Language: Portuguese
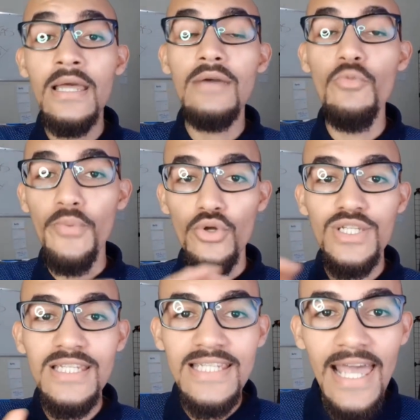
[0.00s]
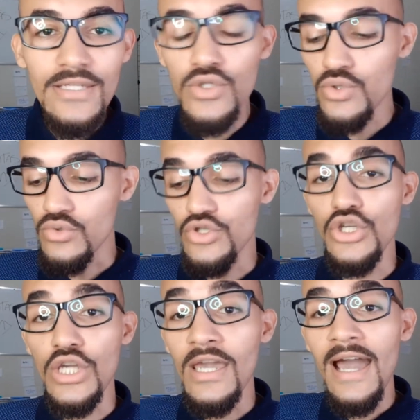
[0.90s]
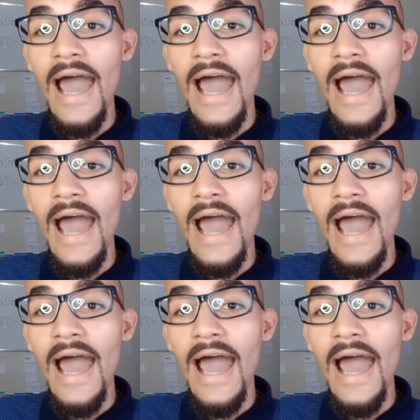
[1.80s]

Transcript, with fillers: o processo de